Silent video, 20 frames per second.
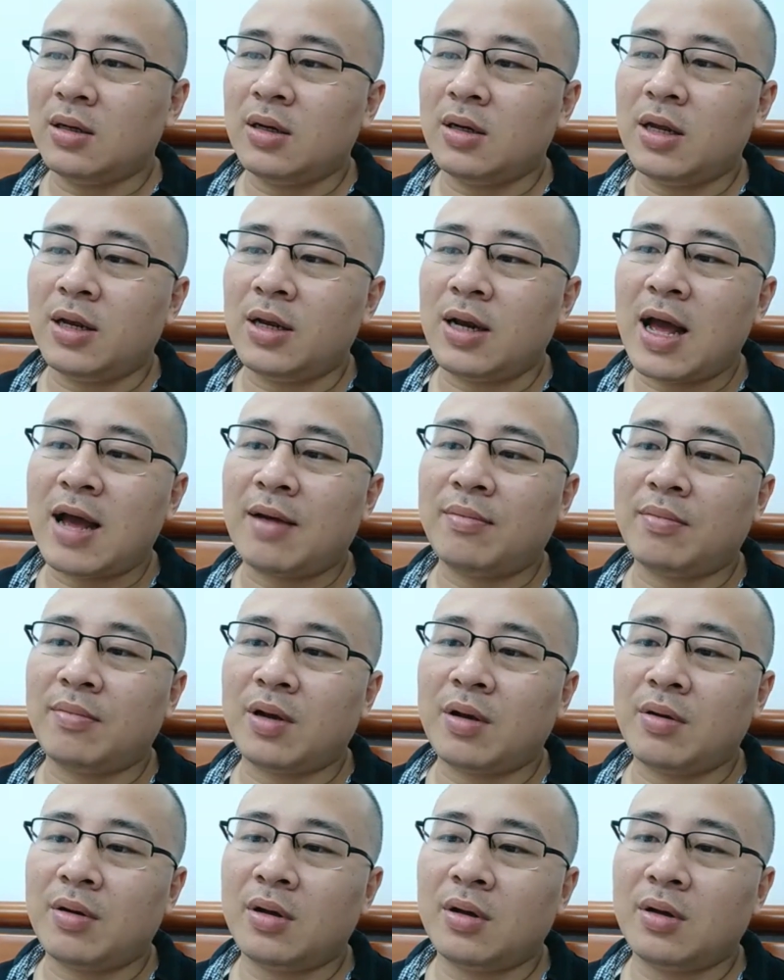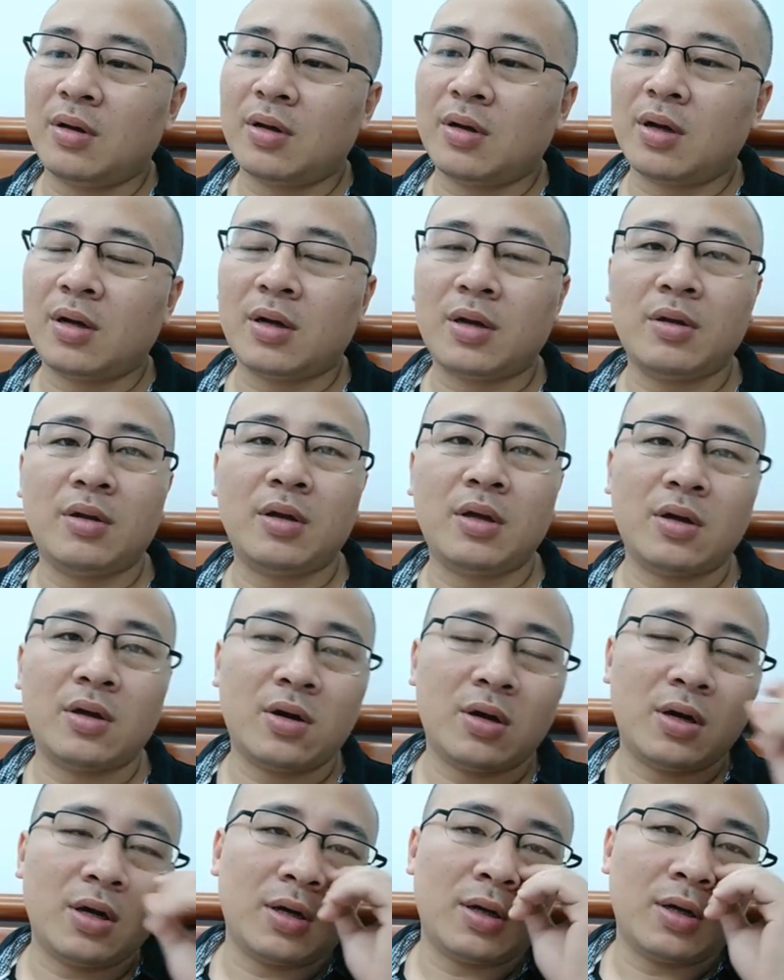để làm các, các cái
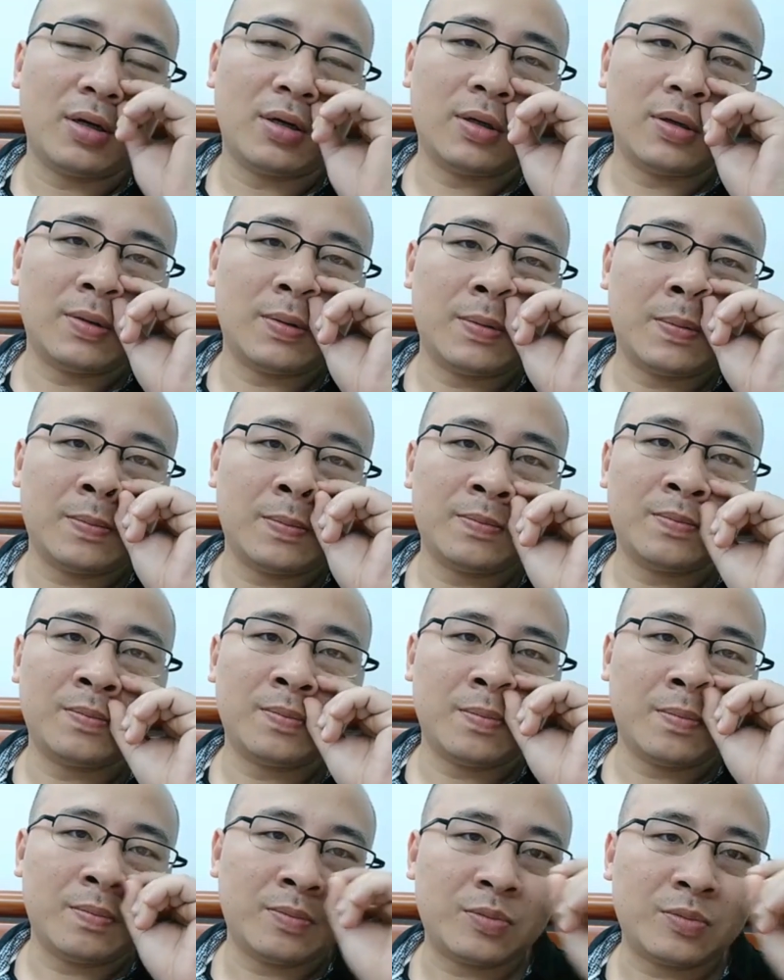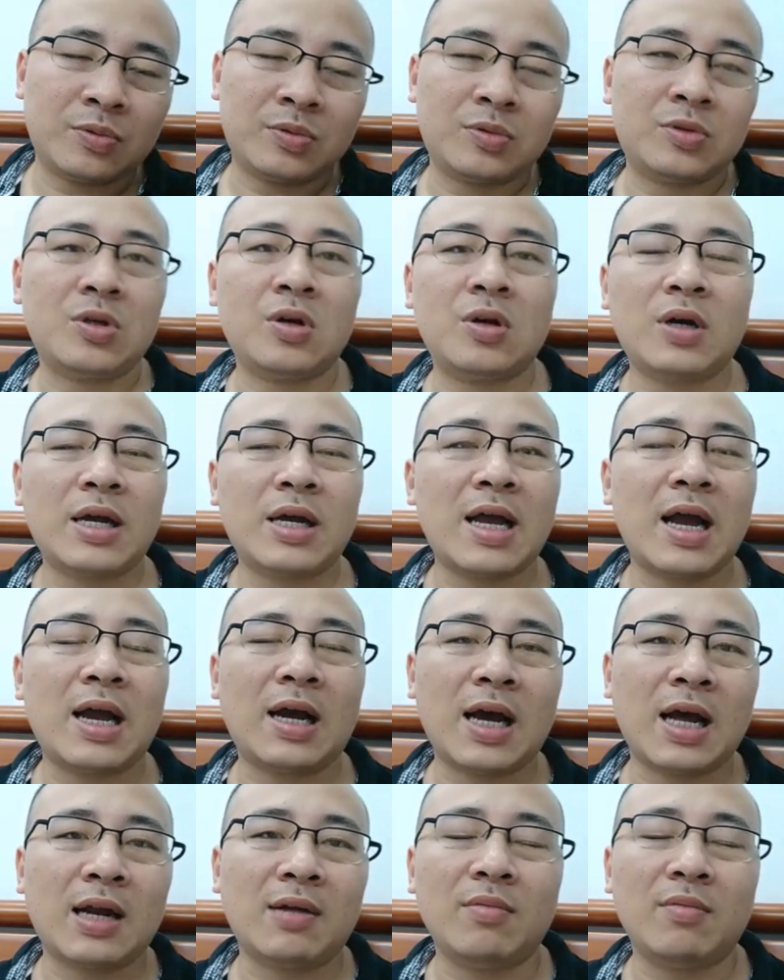gọi là cho khách
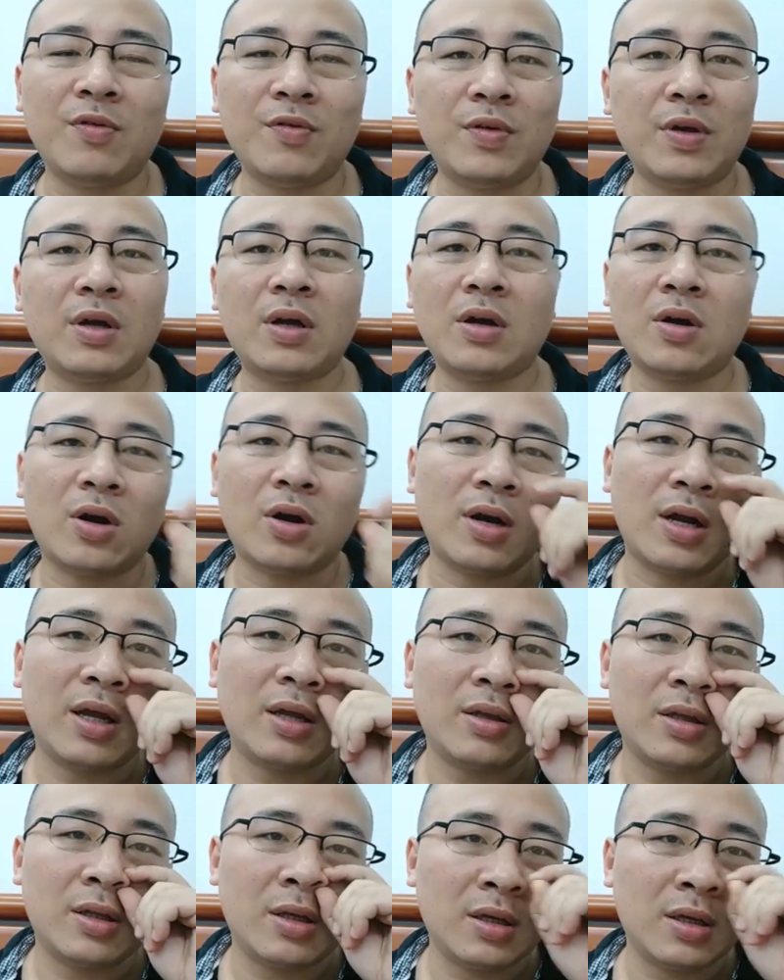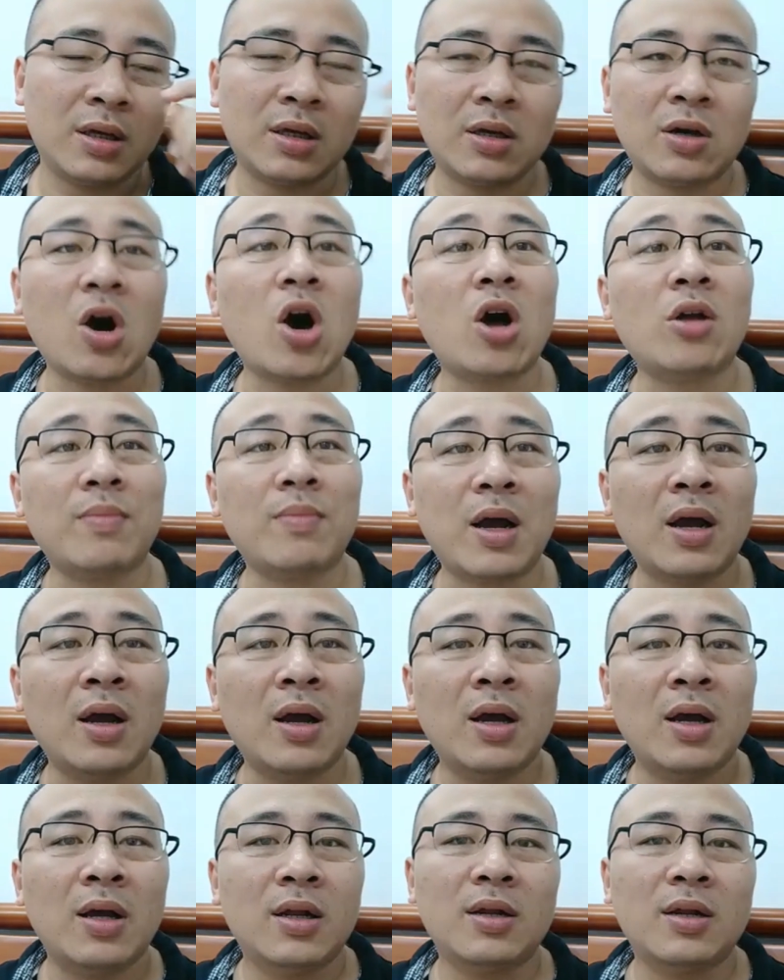hàng ăn, bởi vì cái món này thì ngon mà
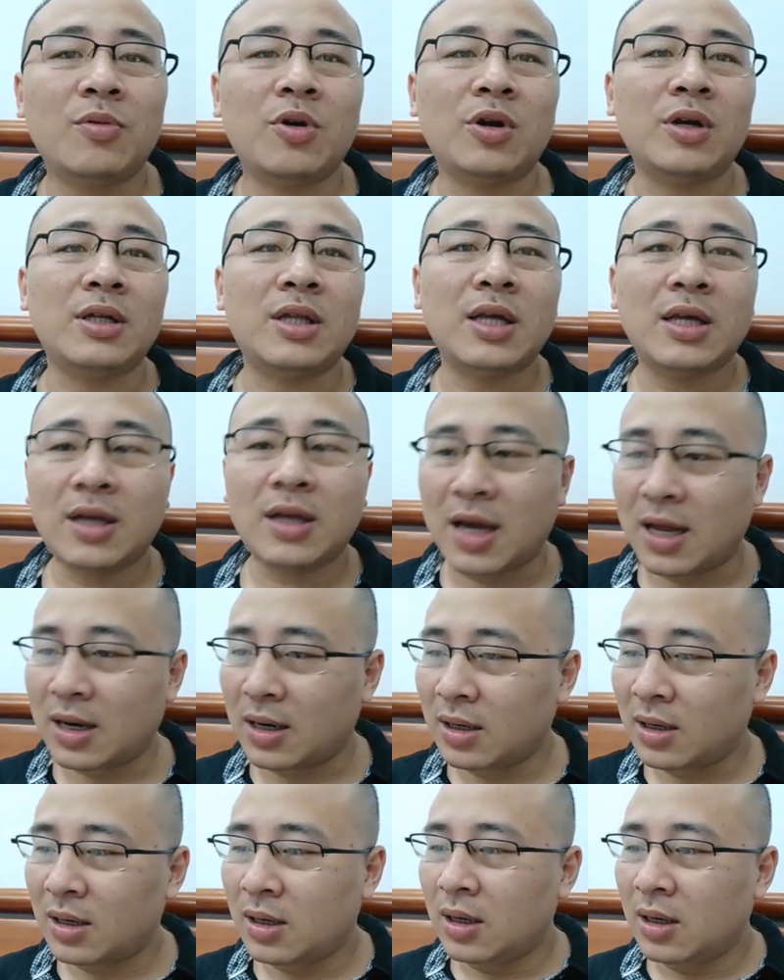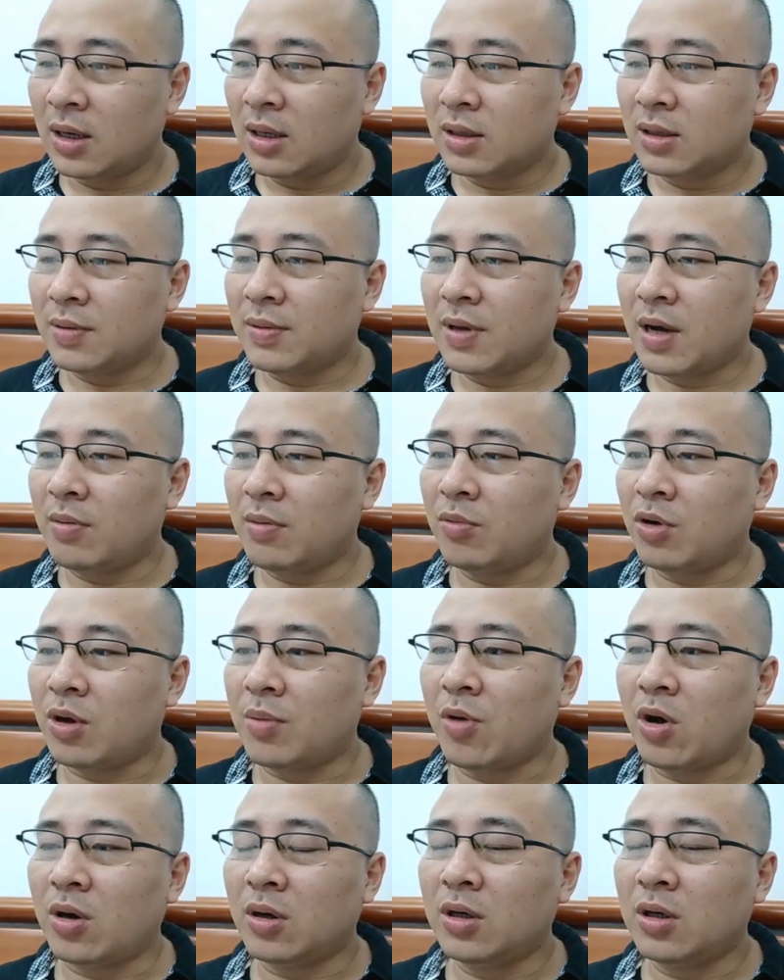nhưng mọi người thích ăn. Tiếp theo một
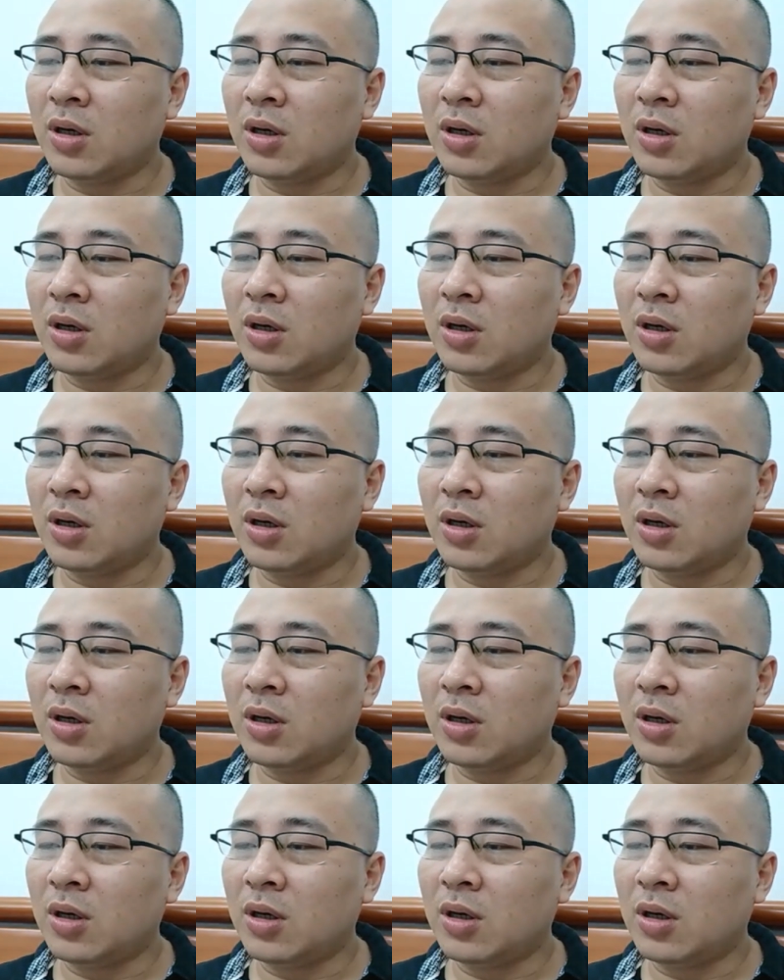cái món